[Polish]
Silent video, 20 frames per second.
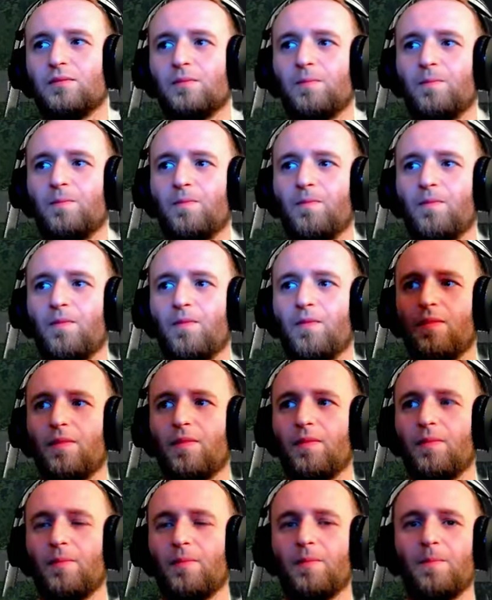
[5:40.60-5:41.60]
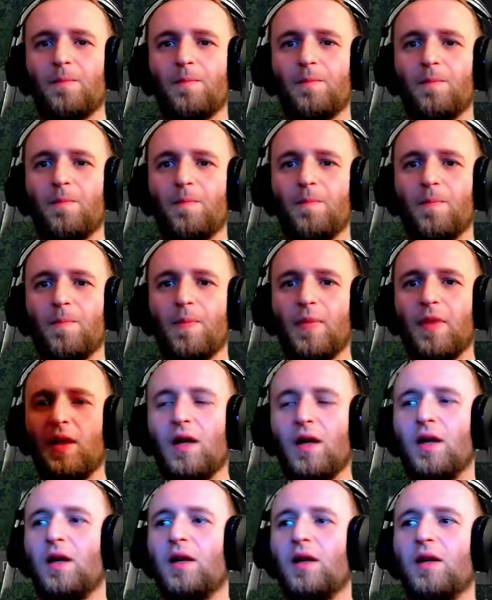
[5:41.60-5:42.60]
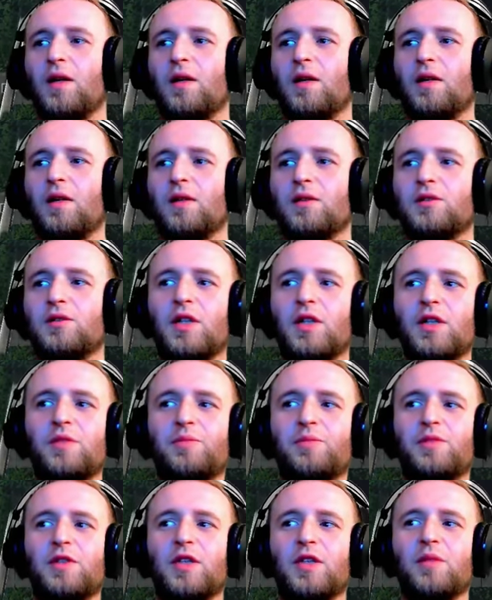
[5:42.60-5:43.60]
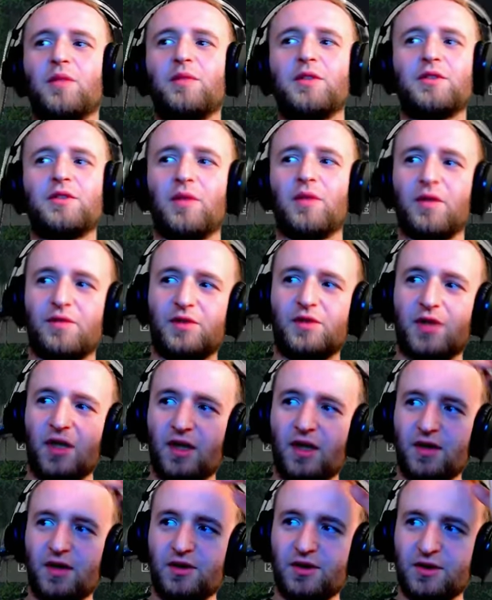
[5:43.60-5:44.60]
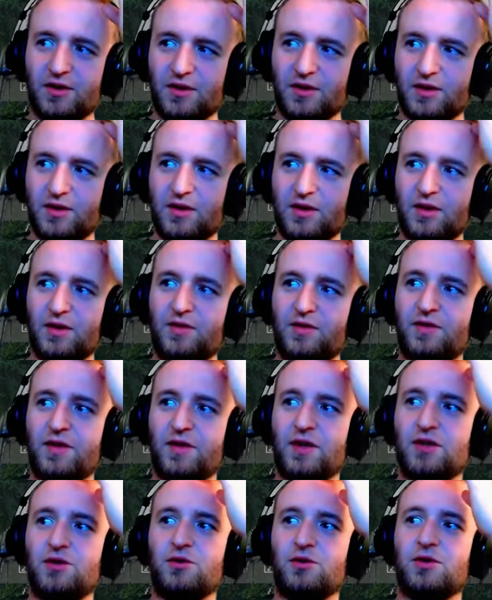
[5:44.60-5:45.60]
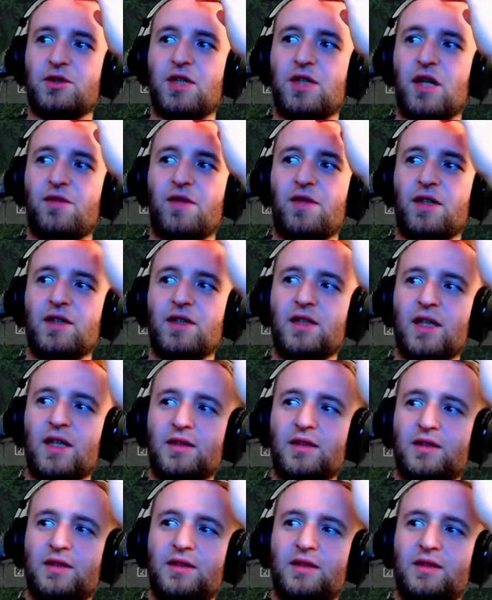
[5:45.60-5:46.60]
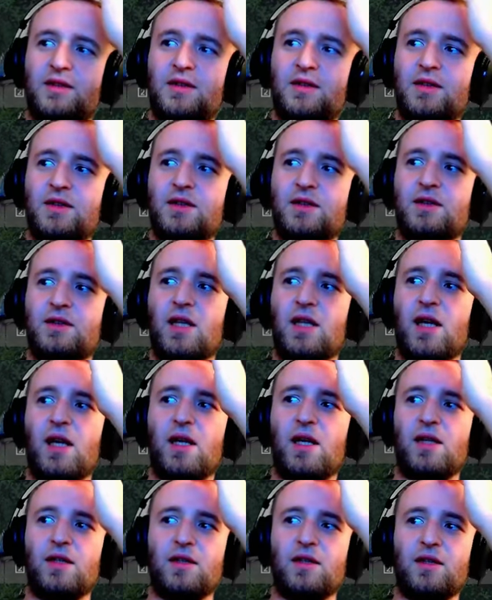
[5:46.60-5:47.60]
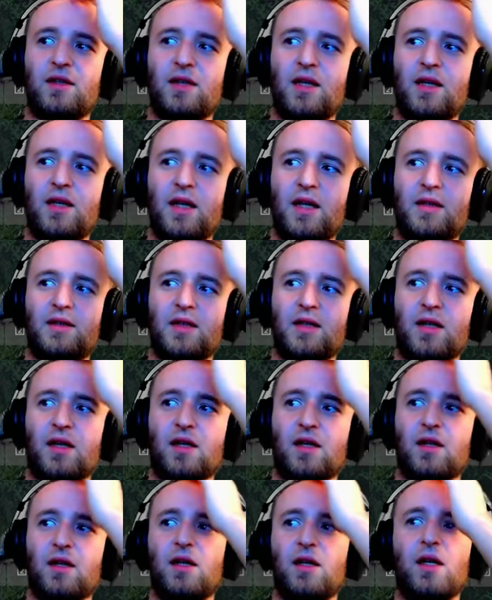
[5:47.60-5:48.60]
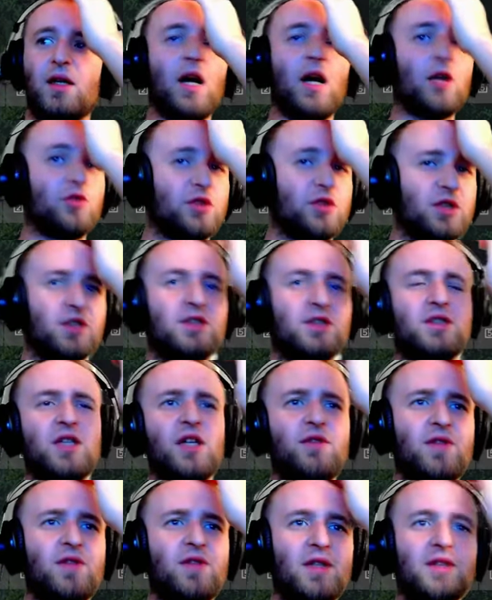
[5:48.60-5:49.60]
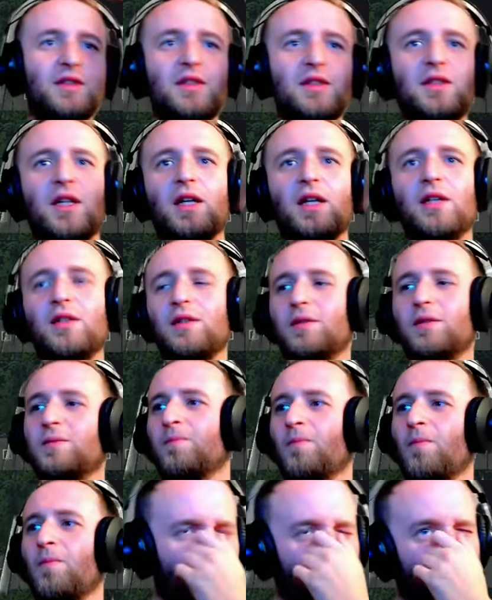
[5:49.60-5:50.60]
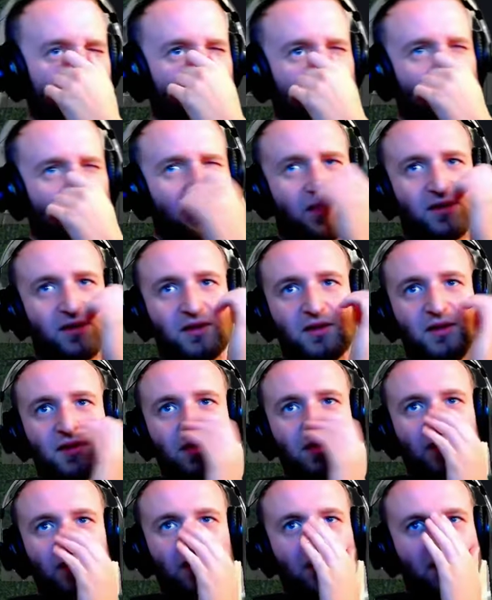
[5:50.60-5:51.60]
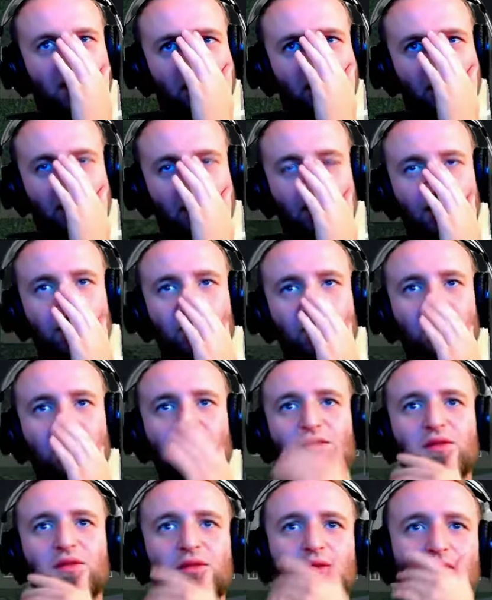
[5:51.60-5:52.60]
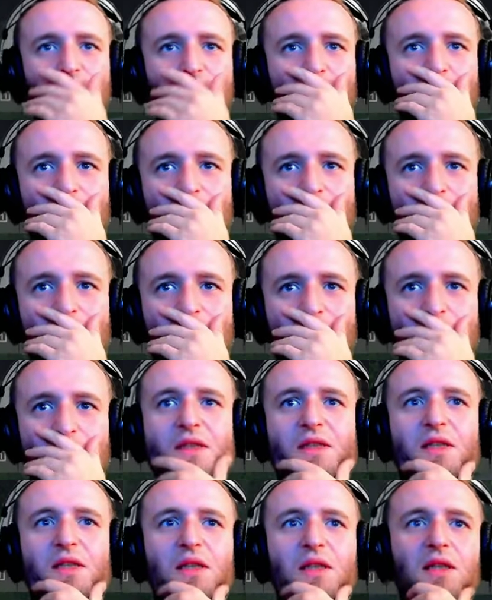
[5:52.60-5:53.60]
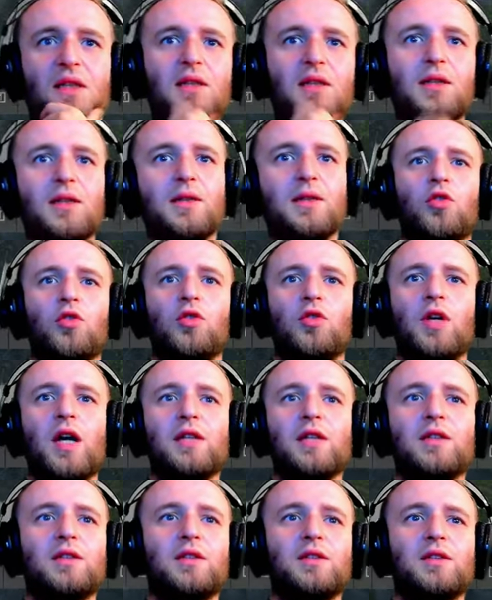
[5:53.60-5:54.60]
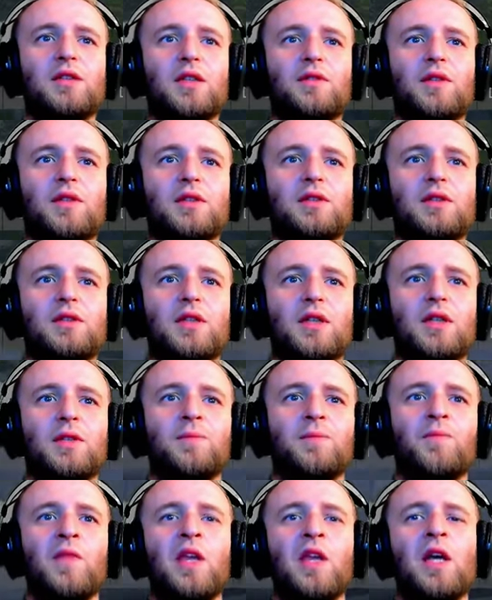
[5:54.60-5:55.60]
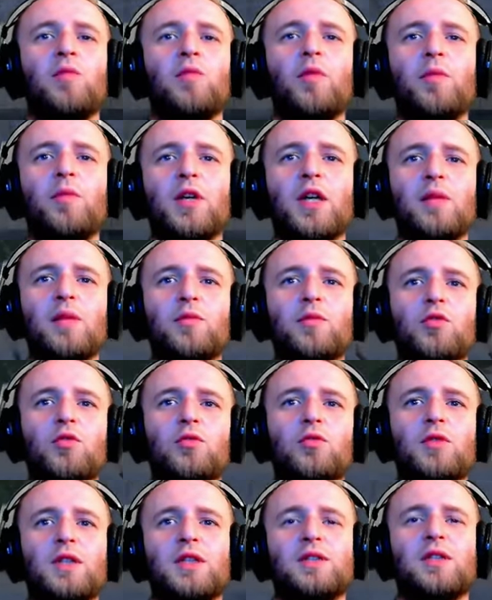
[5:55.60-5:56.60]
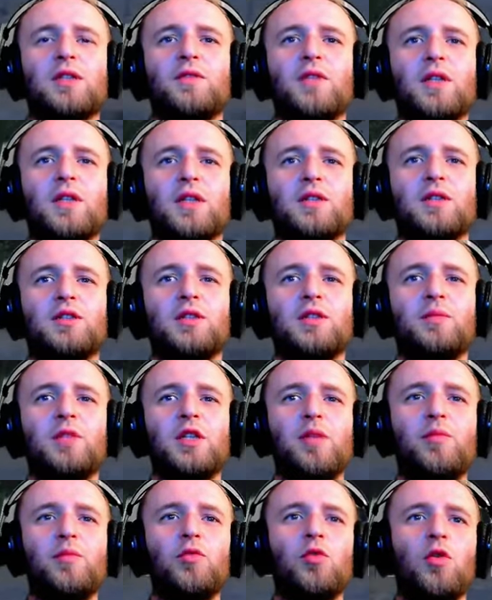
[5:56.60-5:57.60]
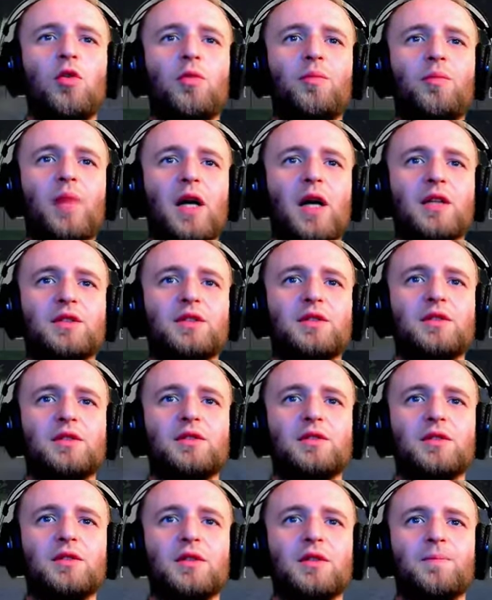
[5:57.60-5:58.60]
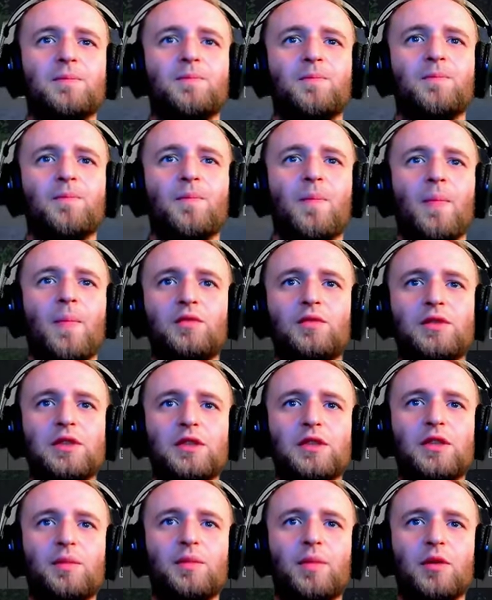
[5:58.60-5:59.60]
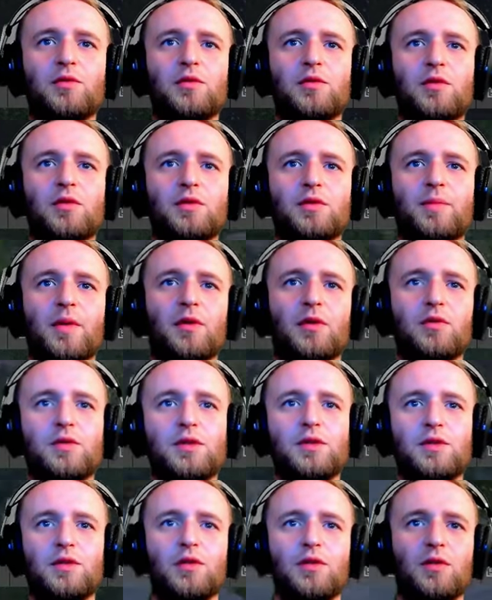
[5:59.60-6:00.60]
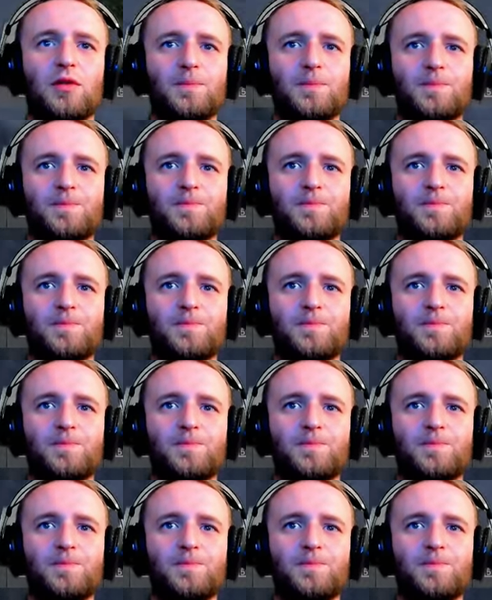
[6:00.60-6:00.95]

O, powoli między płotem. Cześć Przemysław, cześć. Y, Frycuś, dawaj na D-Day later. A to jest jakiś serwer D-Day? Okej, i już główną pomniczek. D-Day. To ogarnę ten serwer D-Day. Bo my gramy ogólnie na serwerach, żeby o, nie było baz. Jestem blisko. Widzę typa, który rozpala ognisko.